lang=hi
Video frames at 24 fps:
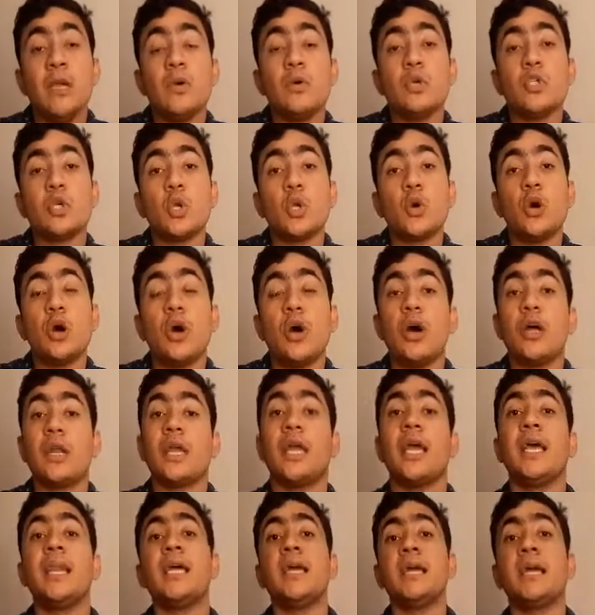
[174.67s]
कुछ लोगों का और
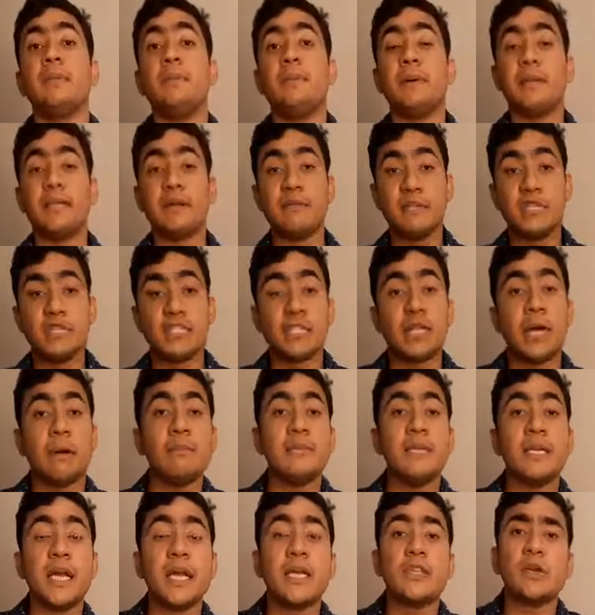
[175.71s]
कहना है कि पंद्रहवीं
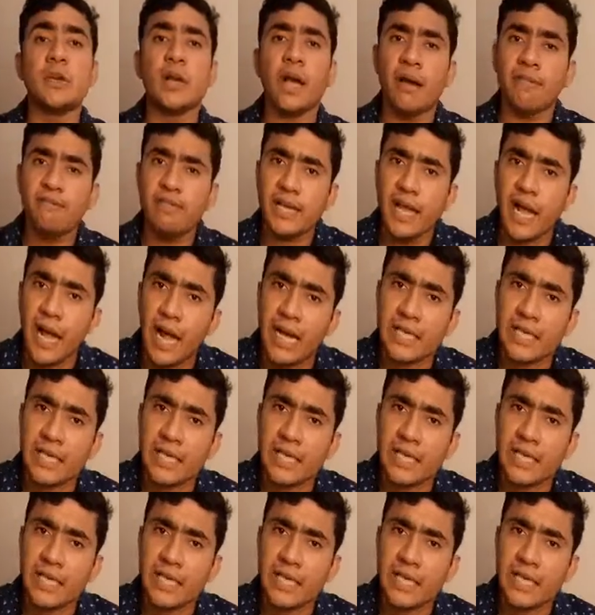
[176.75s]
शताब्दी का है तो काफ़ी